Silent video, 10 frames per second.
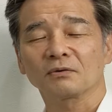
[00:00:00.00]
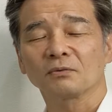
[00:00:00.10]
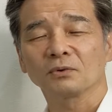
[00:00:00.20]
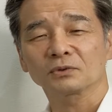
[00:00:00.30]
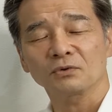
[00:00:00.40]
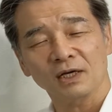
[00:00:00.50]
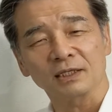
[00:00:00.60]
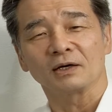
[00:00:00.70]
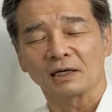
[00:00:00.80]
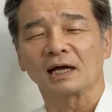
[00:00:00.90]
ことが
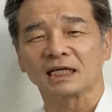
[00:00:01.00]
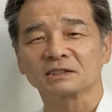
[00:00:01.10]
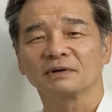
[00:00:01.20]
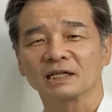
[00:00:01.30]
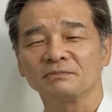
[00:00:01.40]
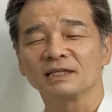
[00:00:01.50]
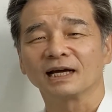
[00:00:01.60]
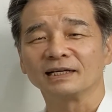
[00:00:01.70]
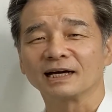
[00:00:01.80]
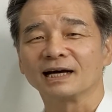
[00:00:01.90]
なんか始まりみ
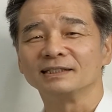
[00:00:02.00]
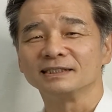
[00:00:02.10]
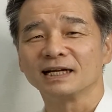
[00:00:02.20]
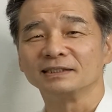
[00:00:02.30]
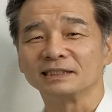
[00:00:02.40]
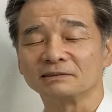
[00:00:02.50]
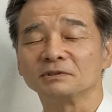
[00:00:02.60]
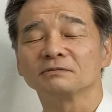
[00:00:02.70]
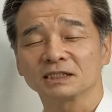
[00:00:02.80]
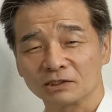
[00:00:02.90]
たいな感じなんですけ
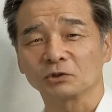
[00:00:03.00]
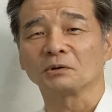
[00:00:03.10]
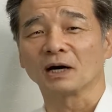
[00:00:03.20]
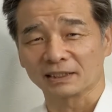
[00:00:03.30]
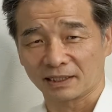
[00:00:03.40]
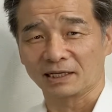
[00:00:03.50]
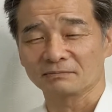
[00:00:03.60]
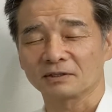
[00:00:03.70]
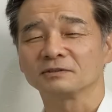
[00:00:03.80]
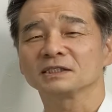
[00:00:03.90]
ども詳しいことは分かってない、
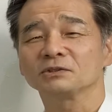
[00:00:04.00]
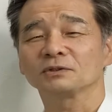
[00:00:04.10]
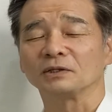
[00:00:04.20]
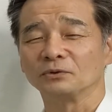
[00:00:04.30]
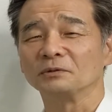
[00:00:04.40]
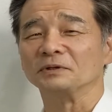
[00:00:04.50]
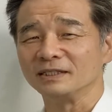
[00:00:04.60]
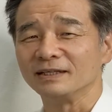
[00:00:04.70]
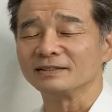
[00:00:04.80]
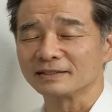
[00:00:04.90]
まあ、詳しいことはどうでもいい
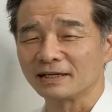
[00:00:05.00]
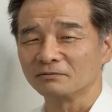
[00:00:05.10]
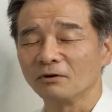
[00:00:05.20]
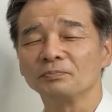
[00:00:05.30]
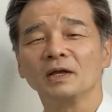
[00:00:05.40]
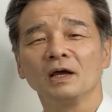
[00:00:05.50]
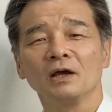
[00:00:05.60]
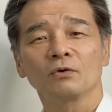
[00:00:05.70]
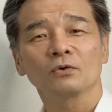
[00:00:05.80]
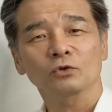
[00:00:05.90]
んですけも
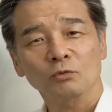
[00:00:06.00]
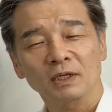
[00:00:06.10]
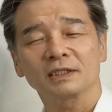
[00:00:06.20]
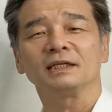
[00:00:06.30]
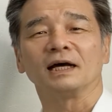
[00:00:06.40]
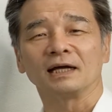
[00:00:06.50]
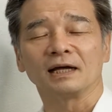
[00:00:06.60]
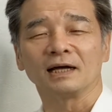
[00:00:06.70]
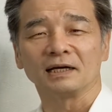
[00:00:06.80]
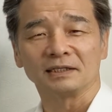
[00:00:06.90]
このトマティーナ
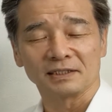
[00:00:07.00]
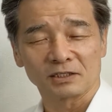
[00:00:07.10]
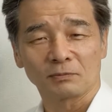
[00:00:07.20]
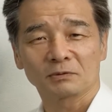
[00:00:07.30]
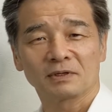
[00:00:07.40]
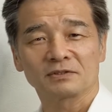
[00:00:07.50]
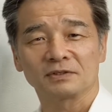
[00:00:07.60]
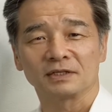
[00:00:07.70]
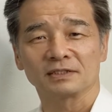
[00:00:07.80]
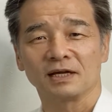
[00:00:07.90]
あですトマト
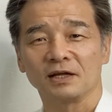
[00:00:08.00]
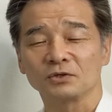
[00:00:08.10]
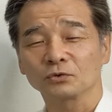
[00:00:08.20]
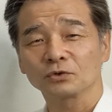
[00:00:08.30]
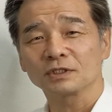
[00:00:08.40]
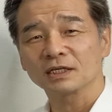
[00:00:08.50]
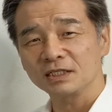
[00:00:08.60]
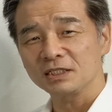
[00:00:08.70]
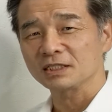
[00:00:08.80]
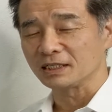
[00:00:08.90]
祭りですねちょっとした
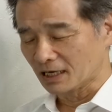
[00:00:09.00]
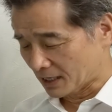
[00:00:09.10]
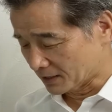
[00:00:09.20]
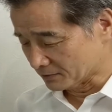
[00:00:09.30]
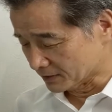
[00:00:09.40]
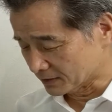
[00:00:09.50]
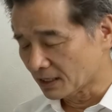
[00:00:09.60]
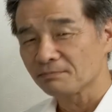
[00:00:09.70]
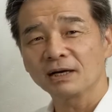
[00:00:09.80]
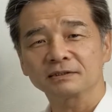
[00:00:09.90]
儀式があるんです
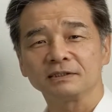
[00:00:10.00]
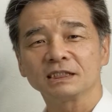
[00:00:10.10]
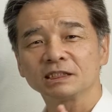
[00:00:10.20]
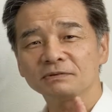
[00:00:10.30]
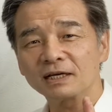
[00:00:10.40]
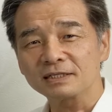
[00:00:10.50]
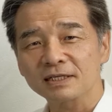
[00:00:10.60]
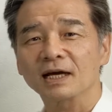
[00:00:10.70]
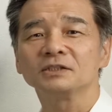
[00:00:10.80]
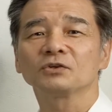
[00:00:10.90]
ねまず一番
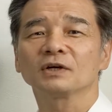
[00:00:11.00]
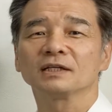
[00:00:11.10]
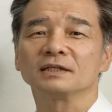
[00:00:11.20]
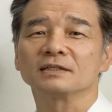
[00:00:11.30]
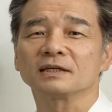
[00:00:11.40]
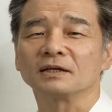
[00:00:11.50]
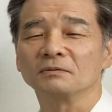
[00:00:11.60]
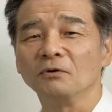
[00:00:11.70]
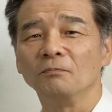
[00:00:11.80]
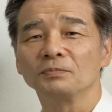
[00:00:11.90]
最初なんですけれ
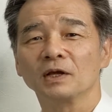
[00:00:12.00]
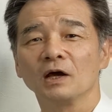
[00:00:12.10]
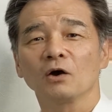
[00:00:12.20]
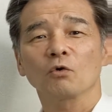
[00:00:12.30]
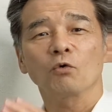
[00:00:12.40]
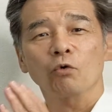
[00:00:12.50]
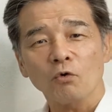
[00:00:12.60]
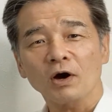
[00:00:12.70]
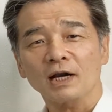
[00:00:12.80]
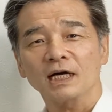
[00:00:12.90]
どもこ
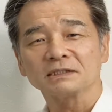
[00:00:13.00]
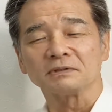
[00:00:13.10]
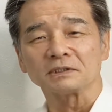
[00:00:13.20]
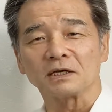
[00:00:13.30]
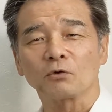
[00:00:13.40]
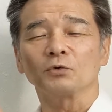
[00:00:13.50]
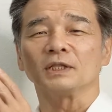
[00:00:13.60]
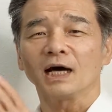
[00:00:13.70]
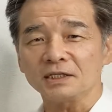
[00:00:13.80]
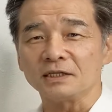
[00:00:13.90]
こから始まるんですねこれ
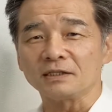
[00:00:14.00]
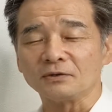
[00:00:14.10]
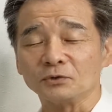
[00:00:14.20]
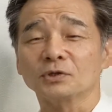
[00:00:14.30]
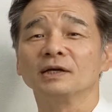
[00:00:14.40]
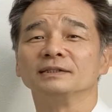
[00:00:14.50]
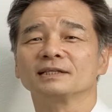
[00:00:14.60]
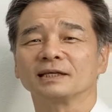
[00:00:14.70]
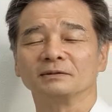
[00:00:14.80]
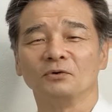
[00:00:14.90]
何っていうことなんで
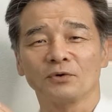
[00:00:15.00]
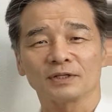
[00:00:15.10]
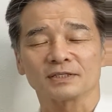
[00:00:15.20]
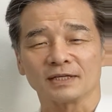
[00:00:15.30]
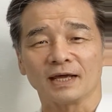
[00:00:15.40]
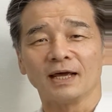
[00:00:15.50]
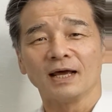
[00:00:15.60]
すけどもこれですね